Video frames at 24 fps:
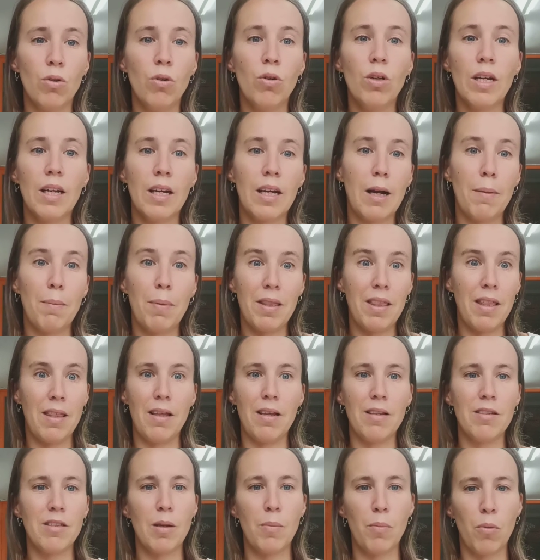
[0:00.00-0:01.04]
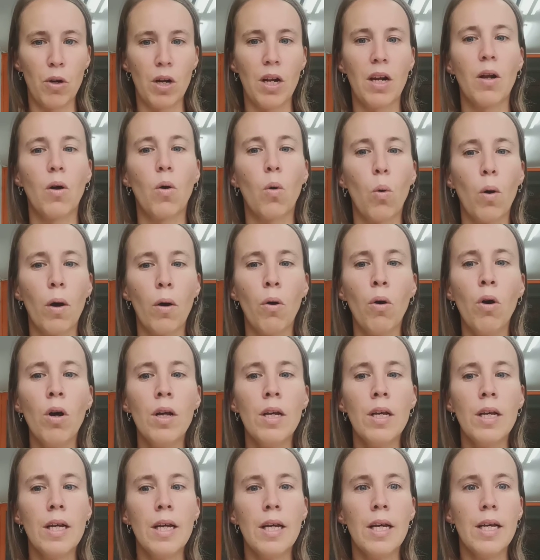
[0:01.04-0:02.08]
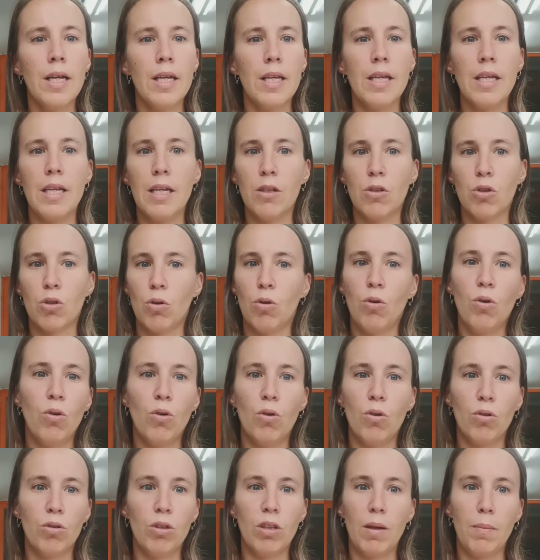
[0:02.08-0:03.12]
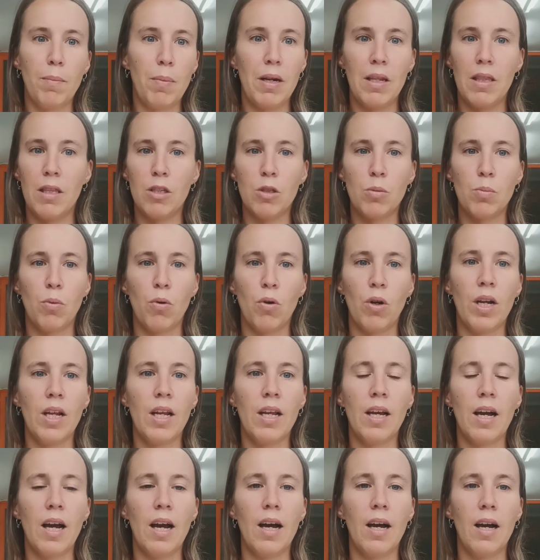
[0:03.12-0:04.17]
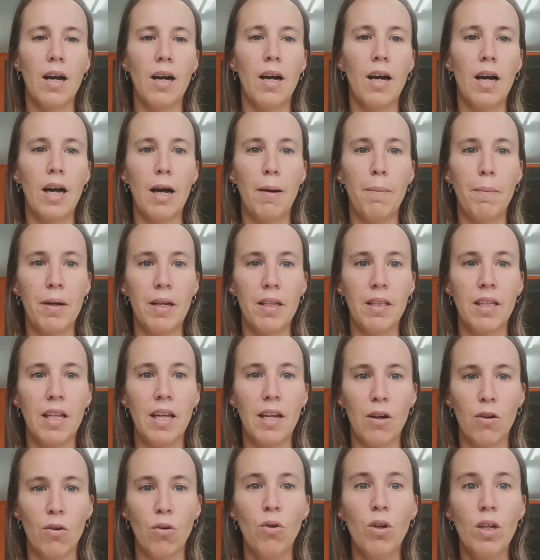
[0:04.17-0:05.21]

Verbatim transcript: qué capacidades se ponen en juego y eso te predispone a aprender, ¿no?